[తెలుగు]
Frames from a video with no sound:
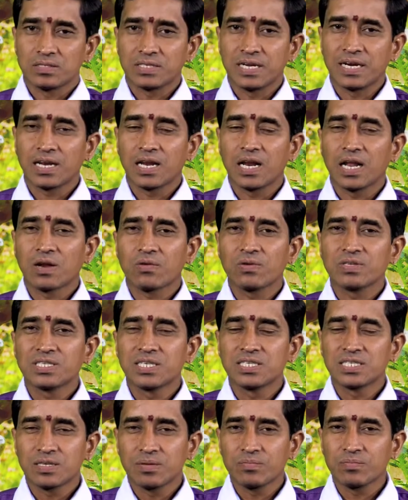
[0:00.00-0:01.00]
సెంట్రల్ నర్వస్
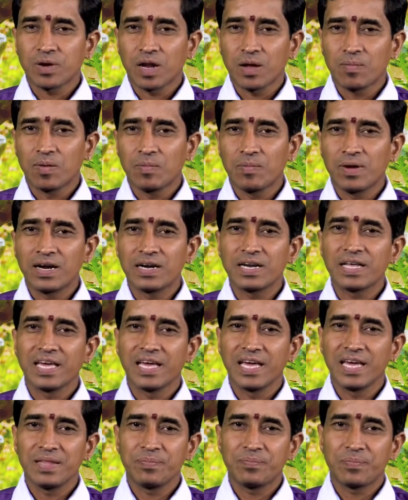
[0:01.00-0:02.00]
సిస్టమ్ ప్రాబ్లమా అంటే
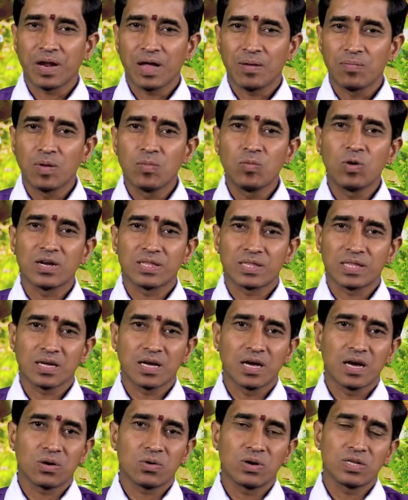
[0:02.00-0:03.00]
ఏ ప్రాబ్లమో అర్థం
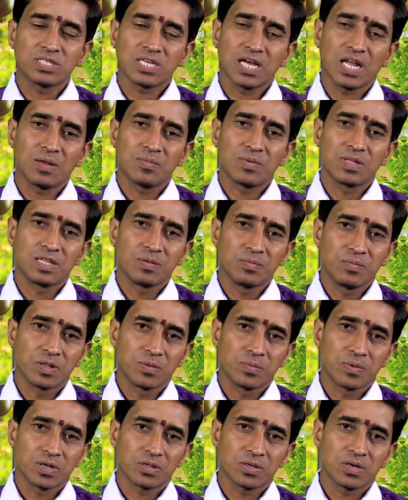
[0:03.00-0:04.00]
కాకుండా చాలామంది
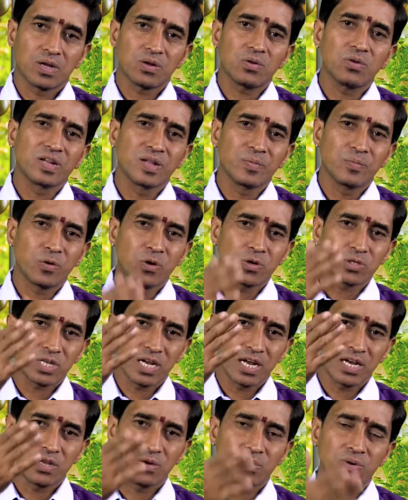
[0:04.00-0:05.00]
ఇబ్బంది పడుతున్నారు
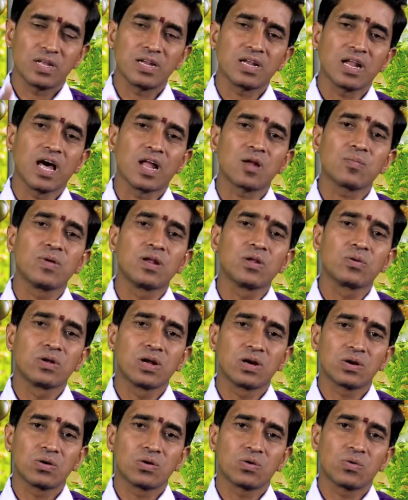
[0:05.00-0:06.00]
రిపోర్ట్స్లన్నీ కూడా నార్మల్
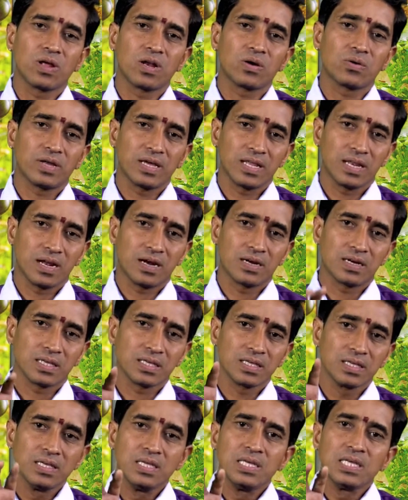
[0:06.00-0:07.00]
ఉన్నటువంటి వాళ్ళు కూడా ఇలాంటి
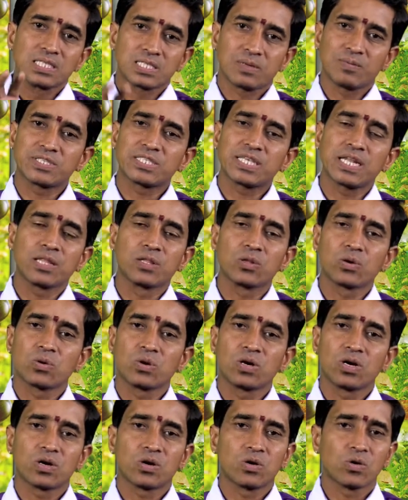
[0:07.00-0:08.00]
సమస్యలు
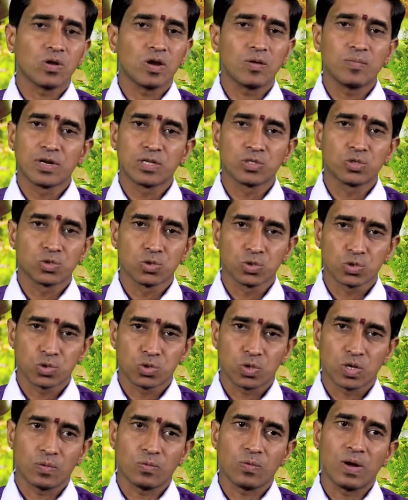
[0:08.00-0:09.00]
ఎదుర్కొన్నటువంటి వాళ్ళు మనం
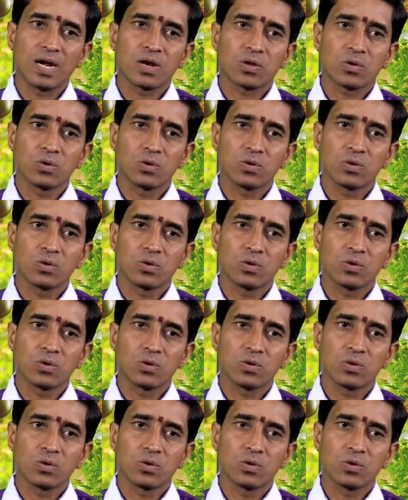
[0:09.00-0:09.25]
చూస్తున్నాం వాళ్ళ